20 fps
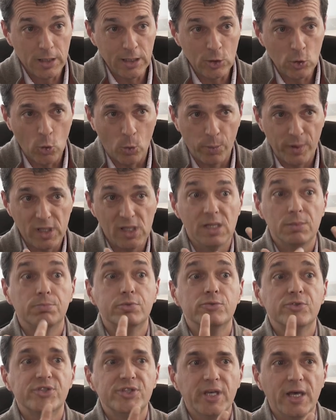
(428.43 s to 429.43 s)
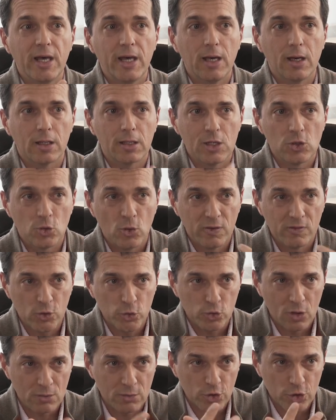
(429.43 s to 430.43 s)
y compris les poussières qui sont
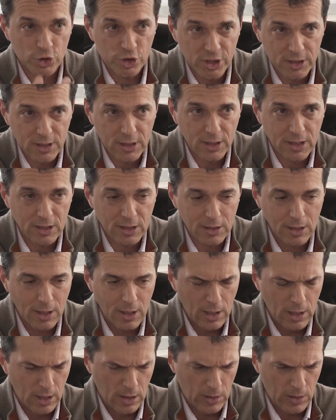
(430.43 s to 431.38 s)
éventuellement générées